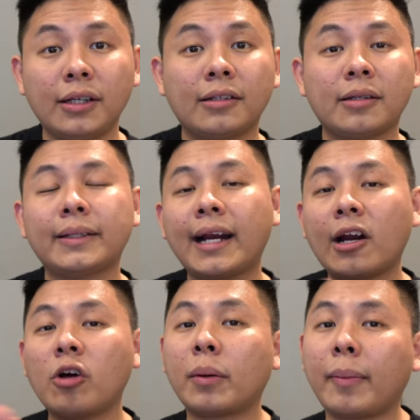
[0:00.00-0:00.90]
Sementara
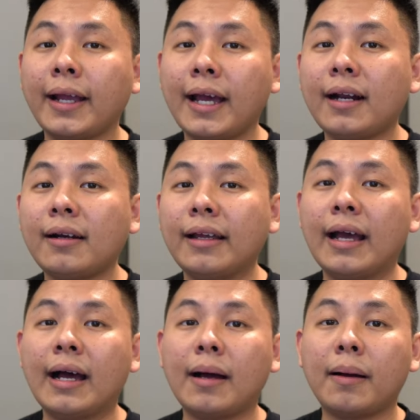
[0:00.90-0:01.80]
kalau berbayar,
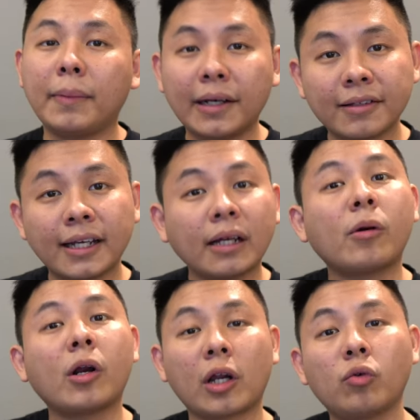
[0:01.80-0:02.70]
ya minusnya kita
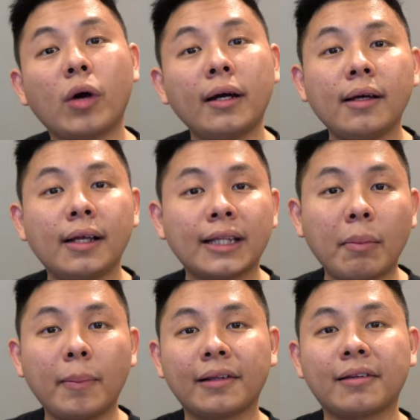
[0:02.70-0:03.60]
mengeluarkan uang,
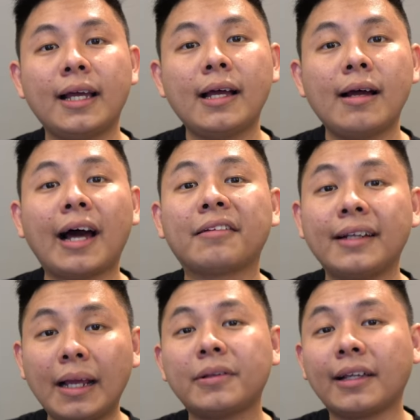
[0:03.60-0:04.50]
tapi plusnya
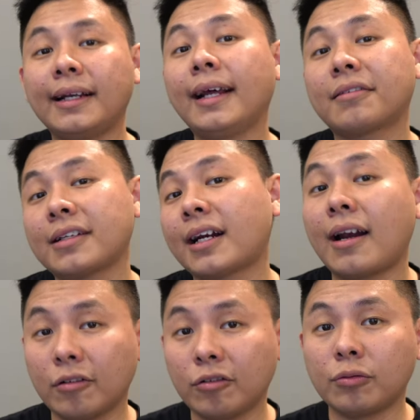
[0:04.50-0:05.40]
hasilnya bisa dilihat secara
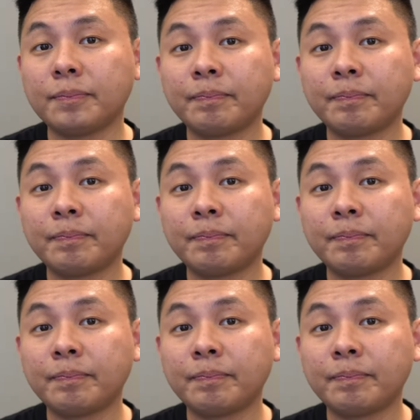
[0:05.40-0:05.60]
langsung.